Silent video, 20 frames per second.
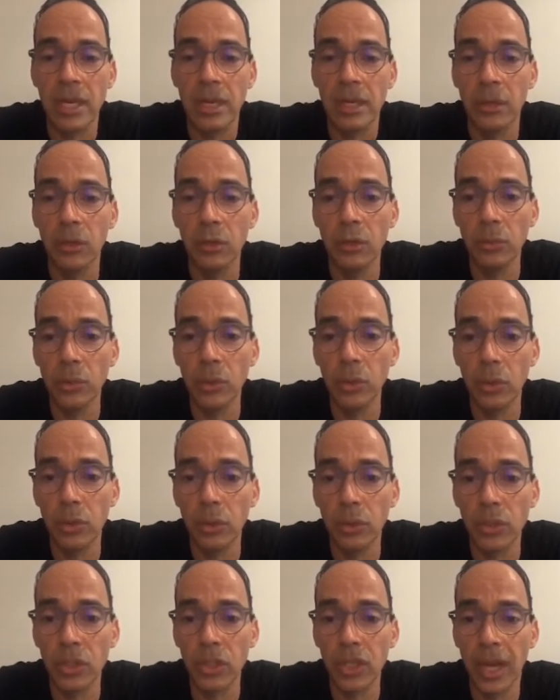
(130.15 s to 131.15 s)
Le mot
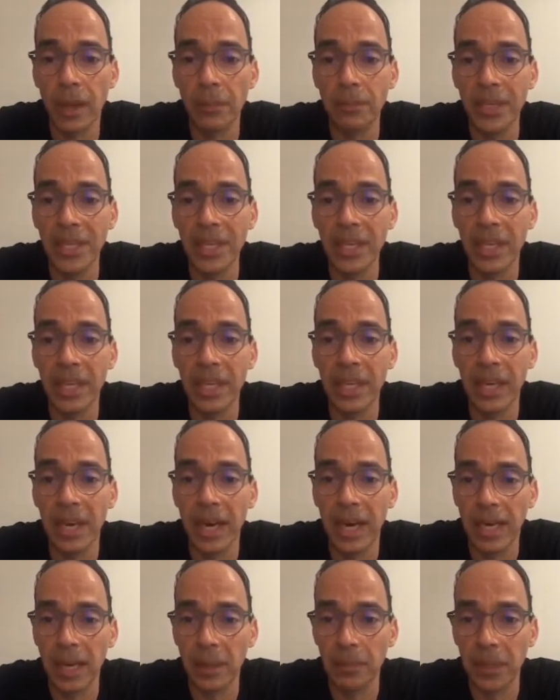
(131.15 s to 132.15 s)
coach appliqué
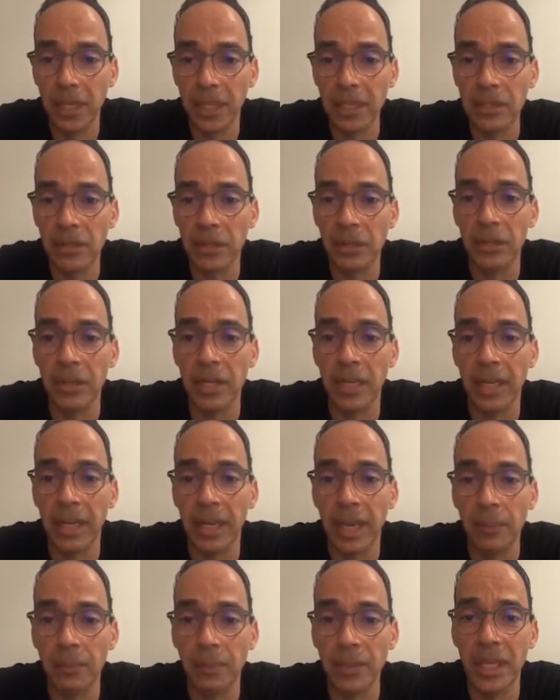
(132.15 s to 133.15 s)
à la personne et
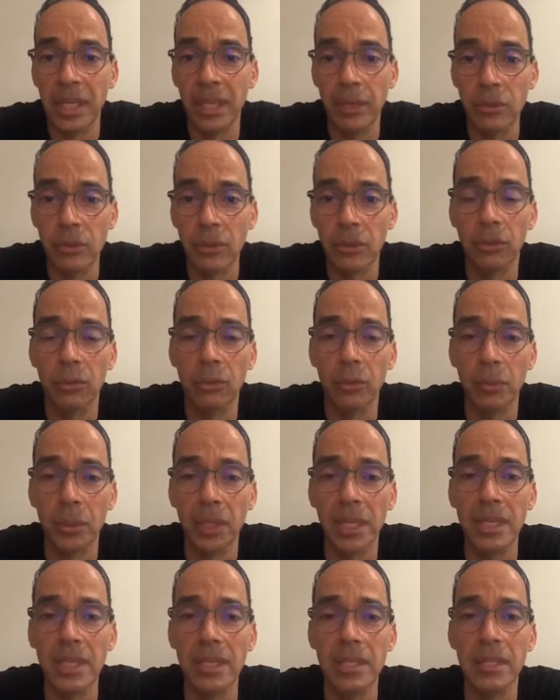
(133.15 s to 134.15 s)
appliqué aux
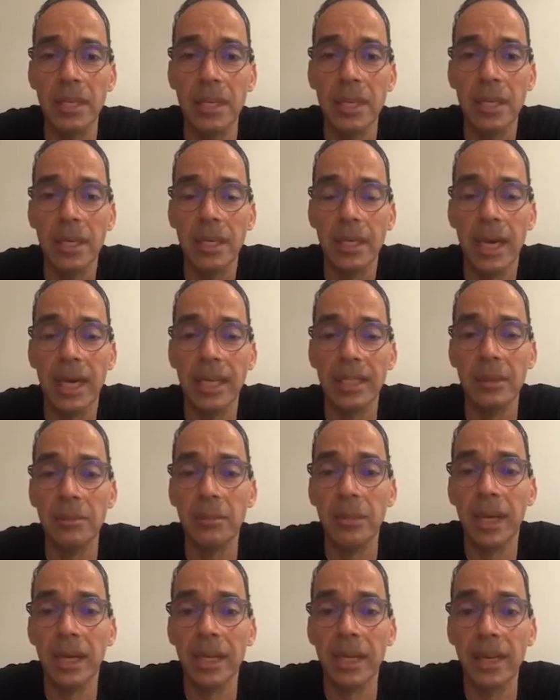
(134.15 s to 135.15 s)
entreprises a
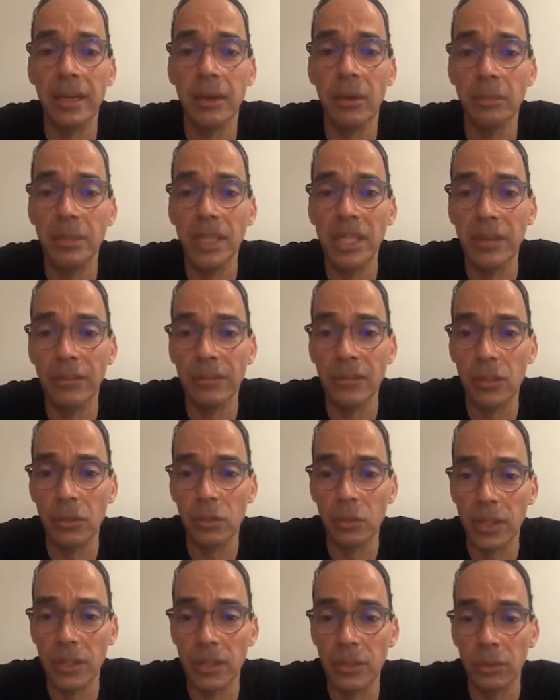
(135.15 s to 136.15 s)
démarré en
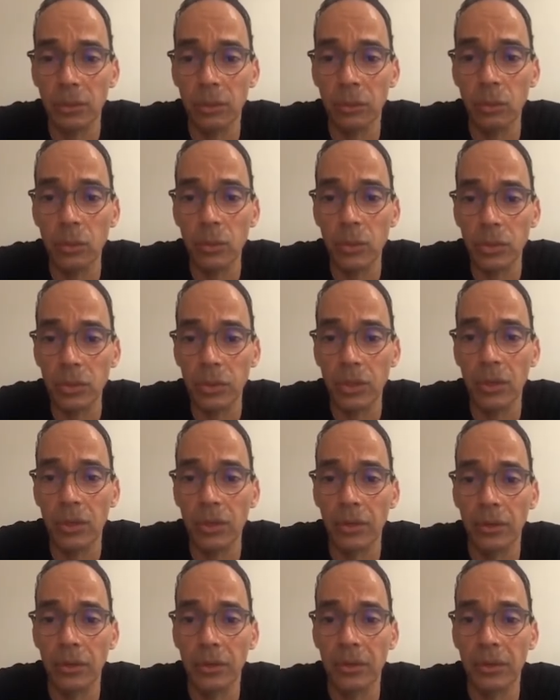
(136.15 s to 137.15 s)
1972
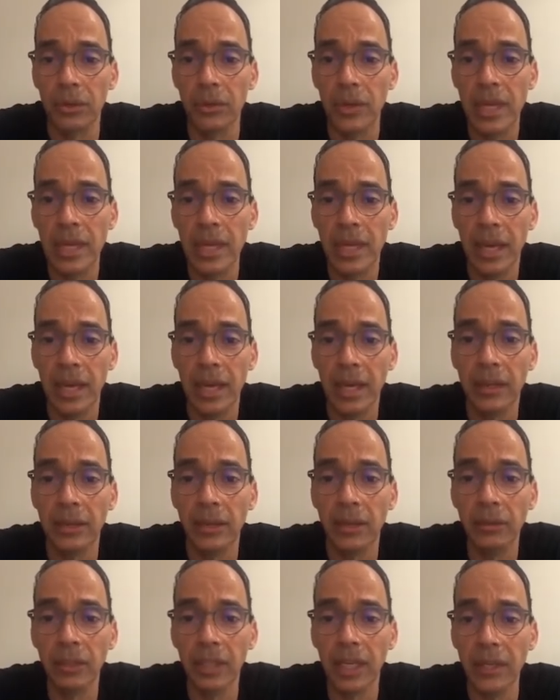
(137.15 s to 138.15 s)
quand euh, un
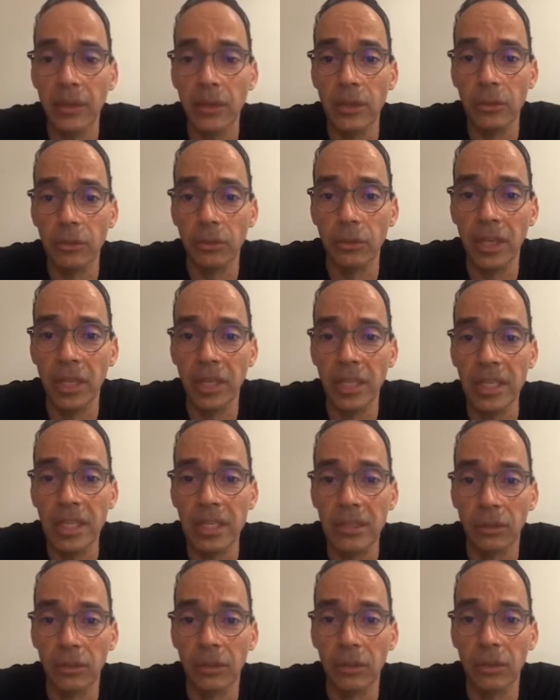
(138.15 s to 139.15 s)
entraîneur de
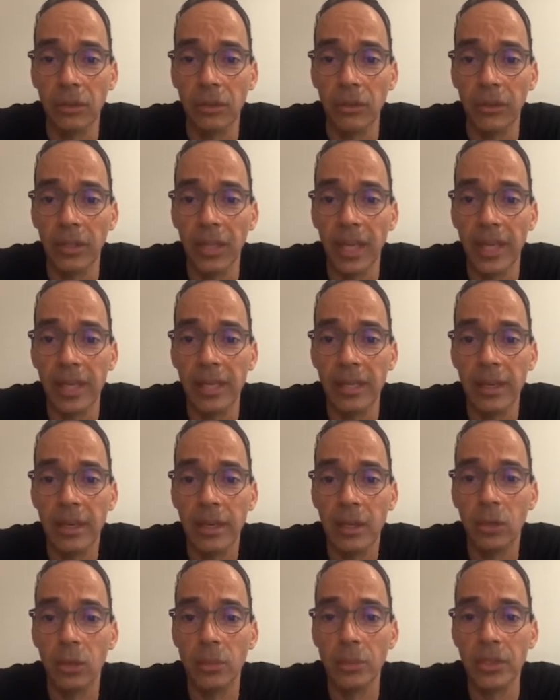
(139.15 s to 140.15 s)
tennis en Angleterre
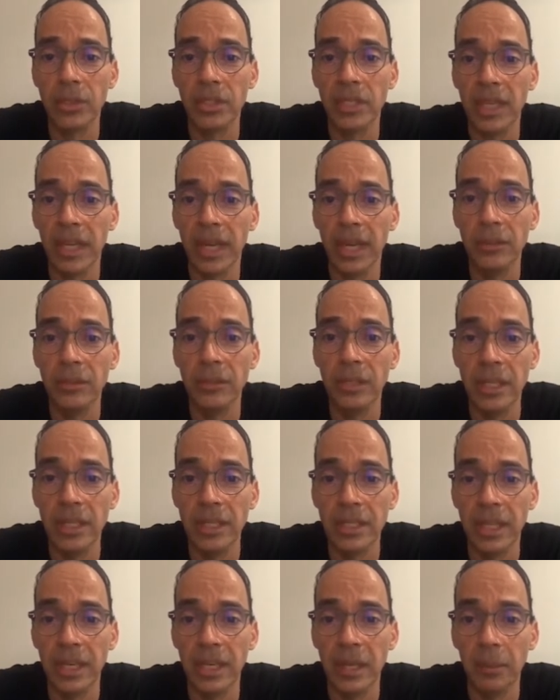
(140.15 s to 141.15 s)
commençait à
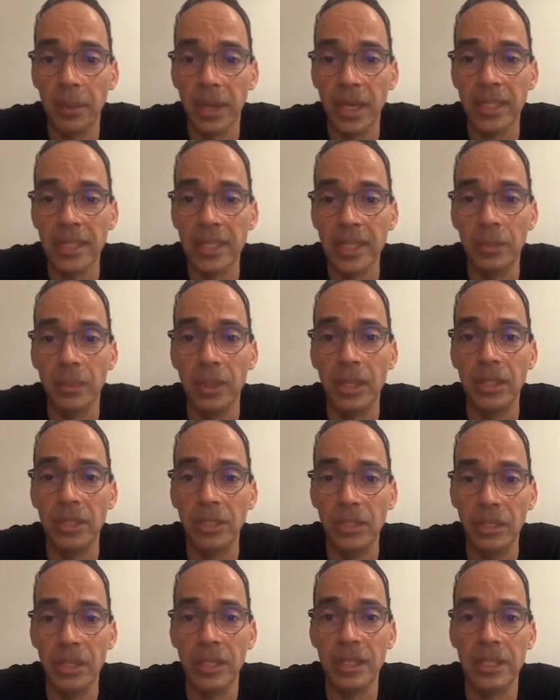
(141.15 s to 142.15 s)
utiliser les principes qu'il
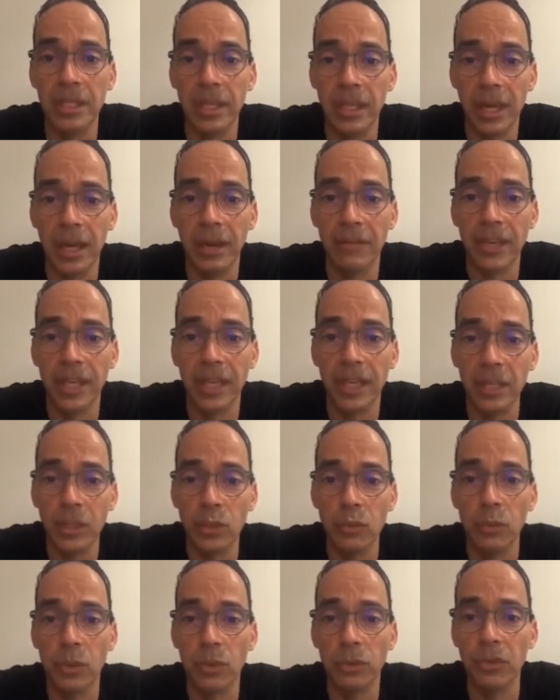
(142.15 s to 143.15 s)
utilisait avec les
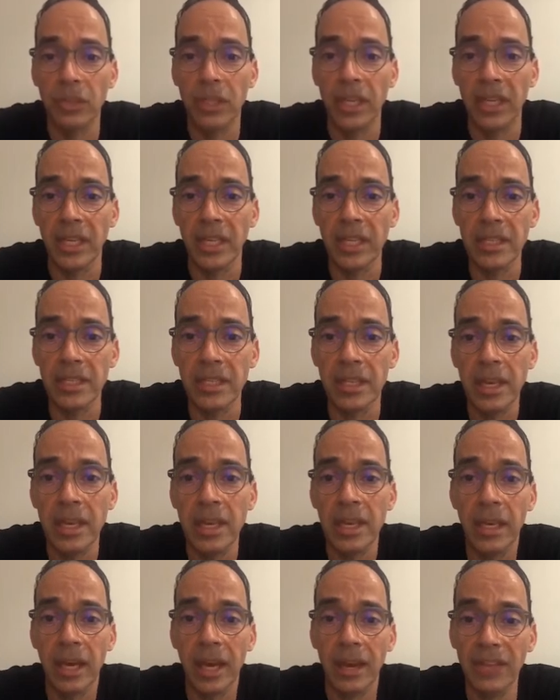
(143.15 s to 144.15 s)
joueurs de tennis.
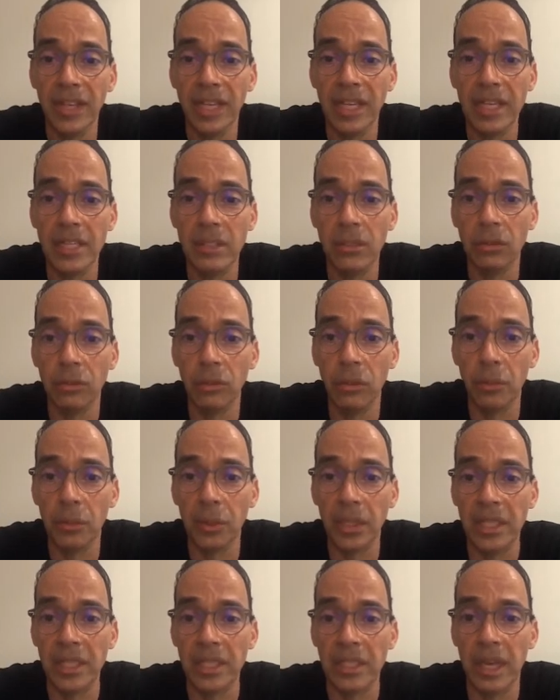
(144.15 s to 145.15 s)
Avec les
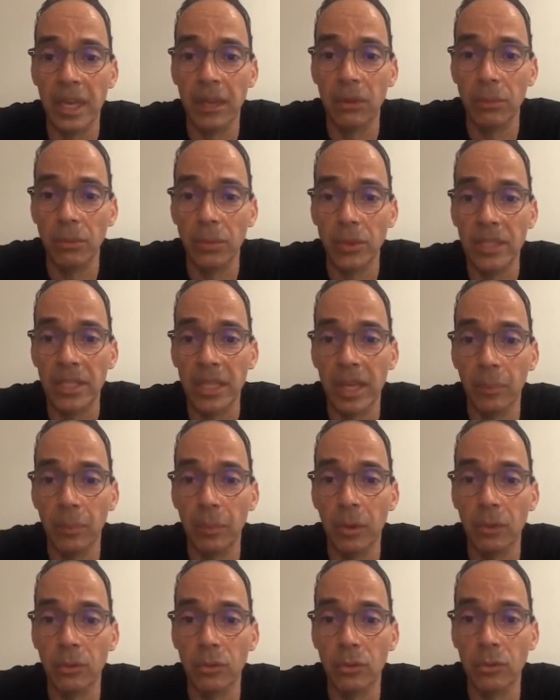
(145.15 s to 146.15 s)
entreprises, ça a commencé à
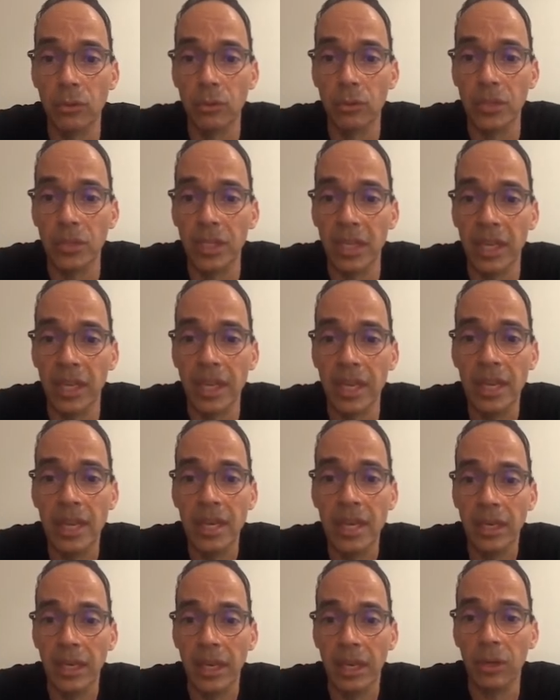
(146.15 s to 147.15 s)
prendre du succès
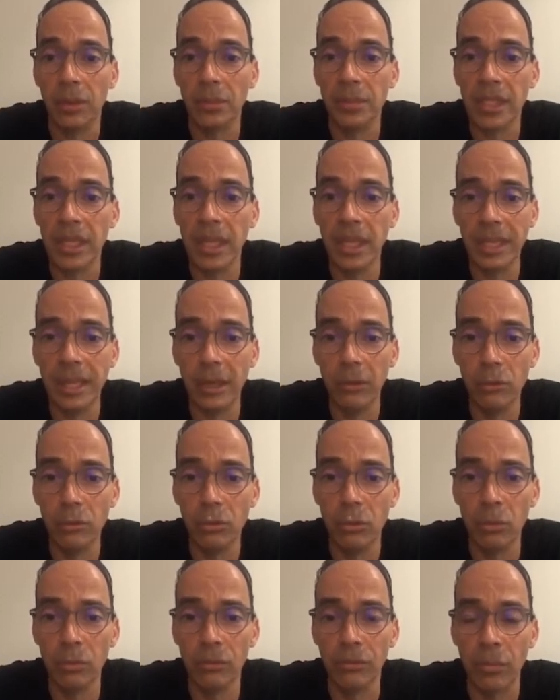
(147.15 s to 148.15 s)
et comme ça, il y a eu
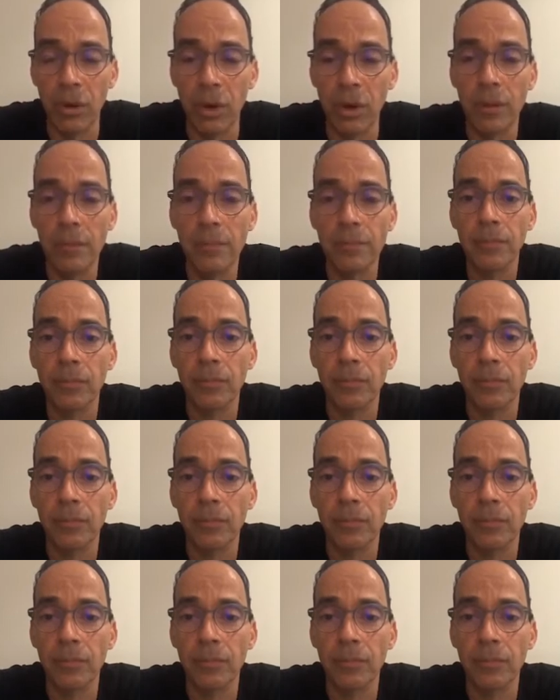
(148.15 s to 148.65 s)
ce mouvement.